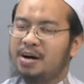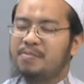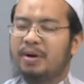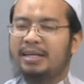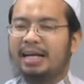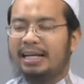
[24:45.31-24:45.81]

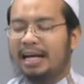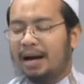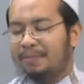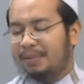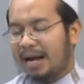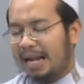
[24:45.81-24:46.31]
เหมือนกันค
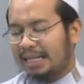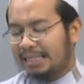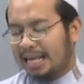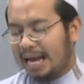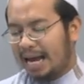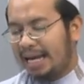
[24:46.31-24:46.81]
รับ การ
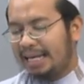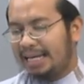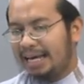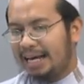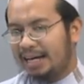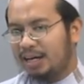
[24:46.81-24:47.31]
ตาย
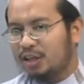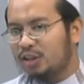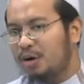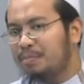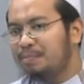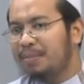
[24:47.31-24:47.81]
เนี่ยก็
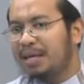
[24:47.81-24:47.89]
ต้อง